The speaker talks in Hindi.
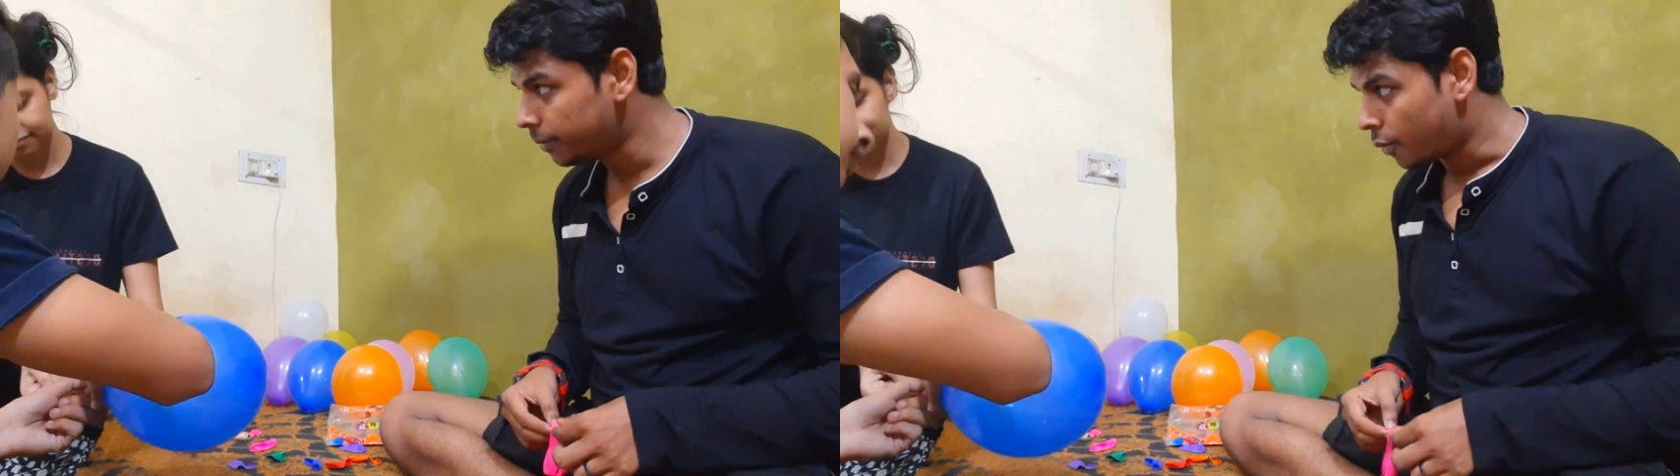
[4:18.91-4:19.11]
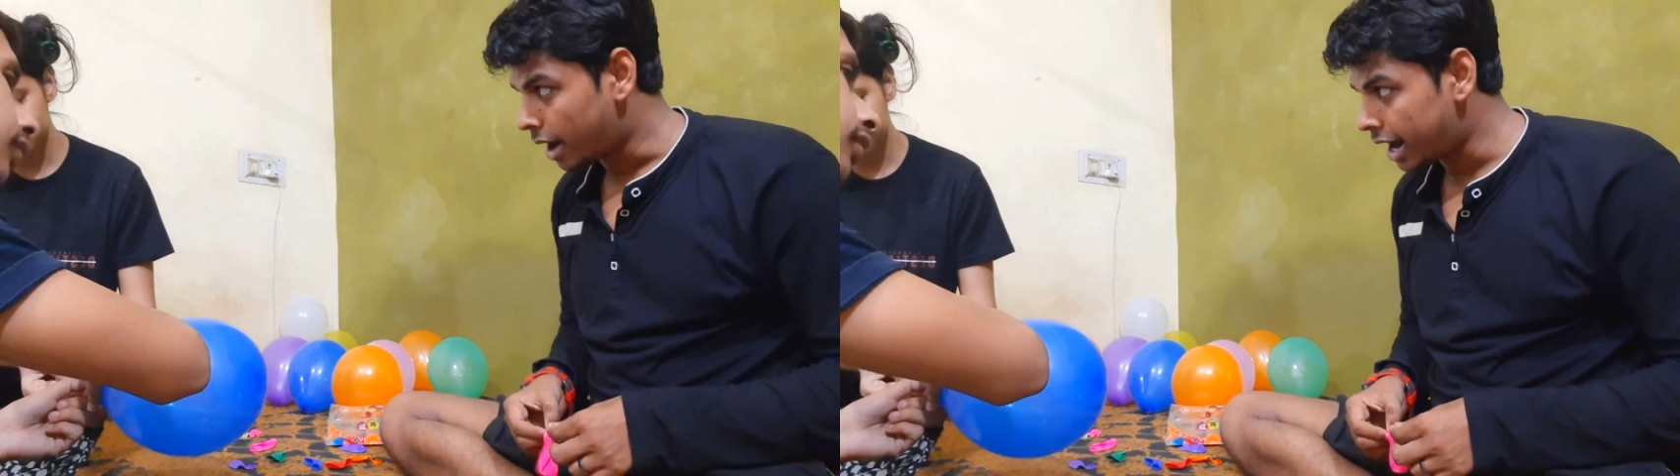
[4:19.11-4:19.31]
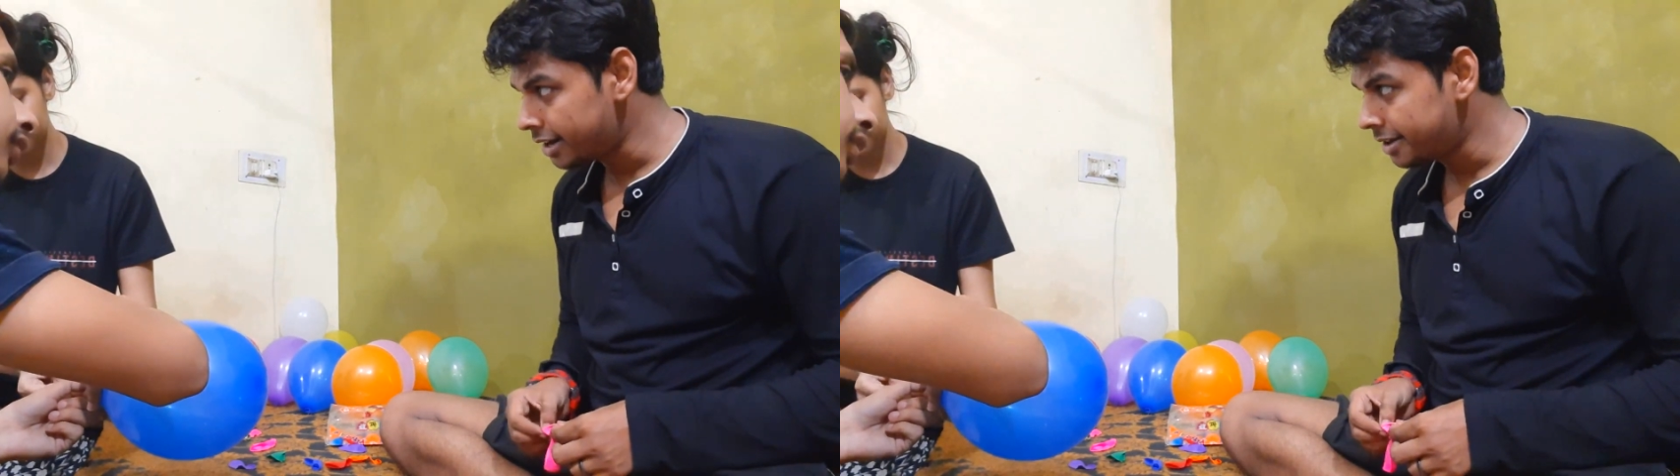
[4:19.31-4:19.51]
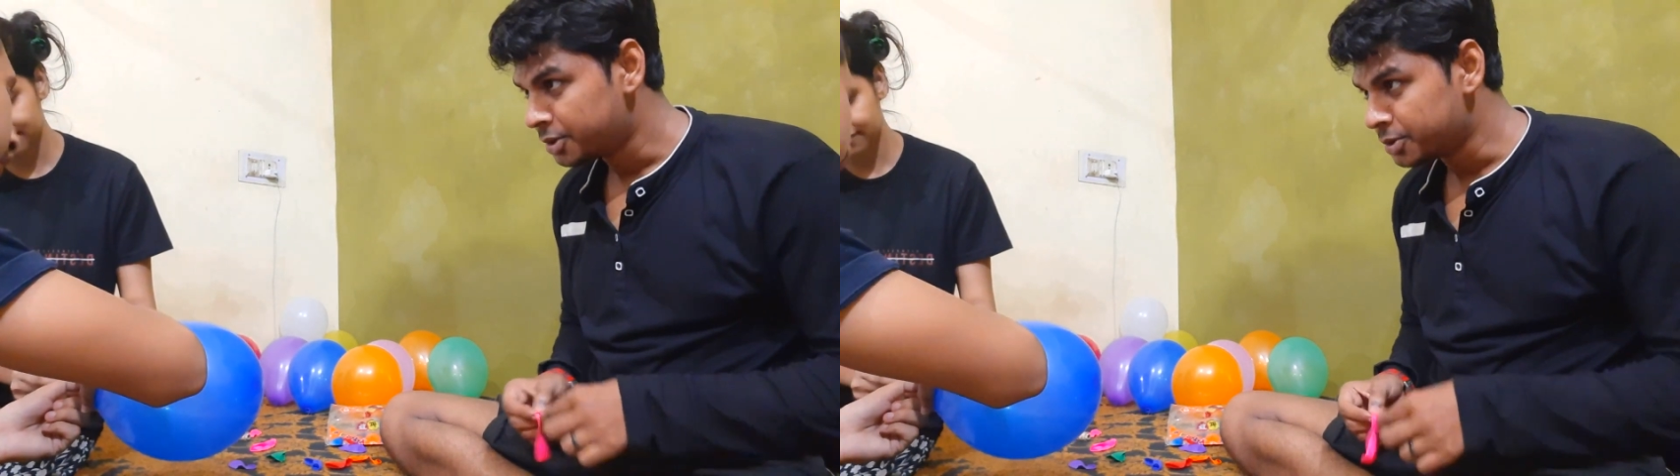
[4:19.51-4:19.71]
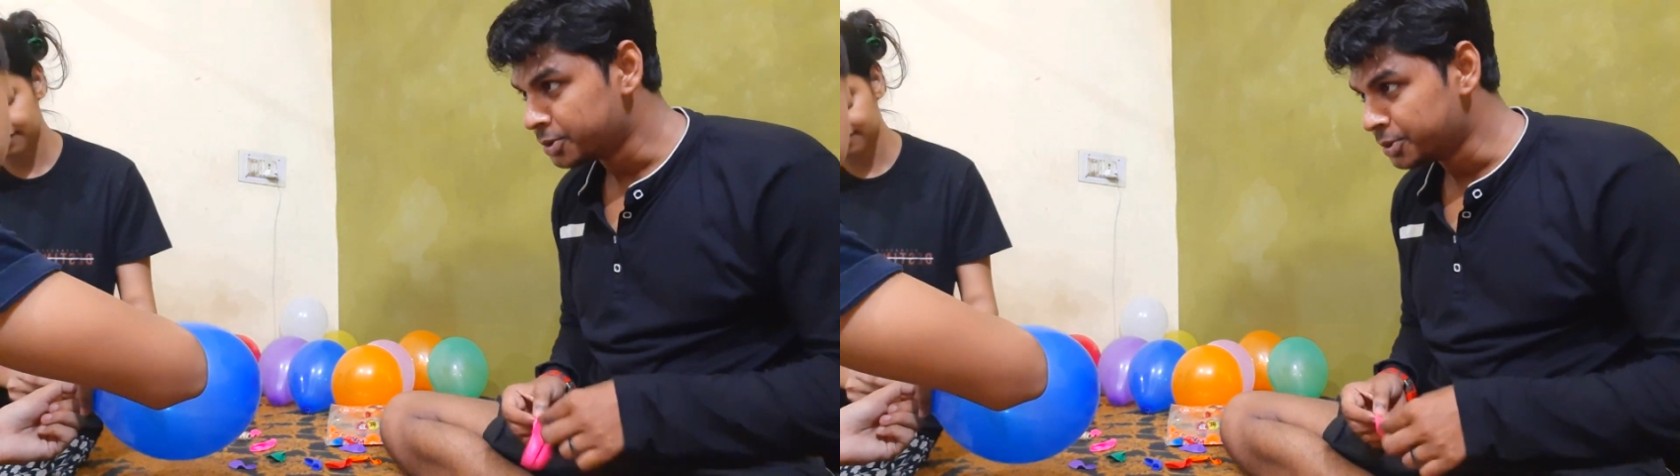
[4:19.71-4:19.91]
वन
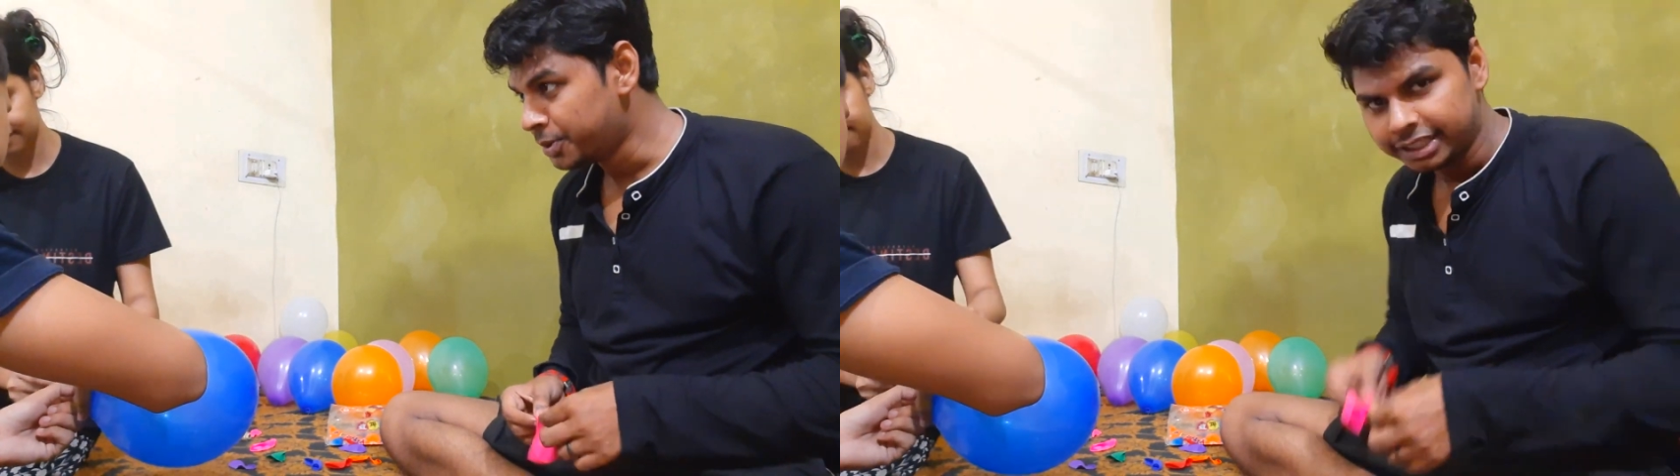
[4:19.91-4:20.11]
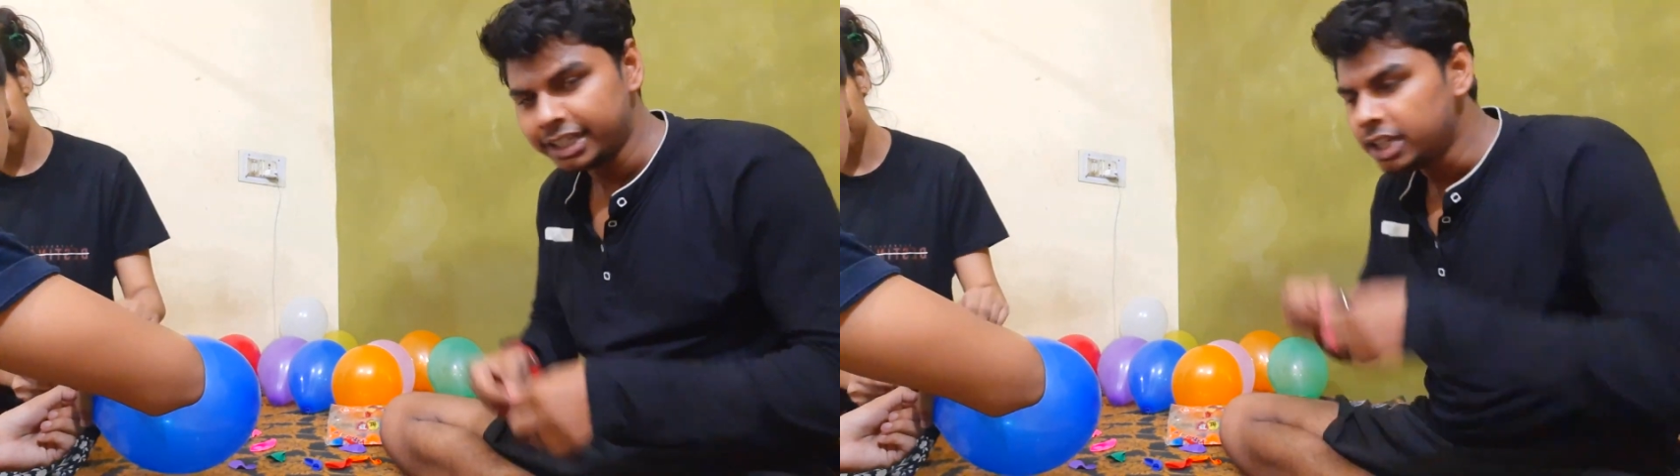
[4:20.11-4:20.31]
टू थ्री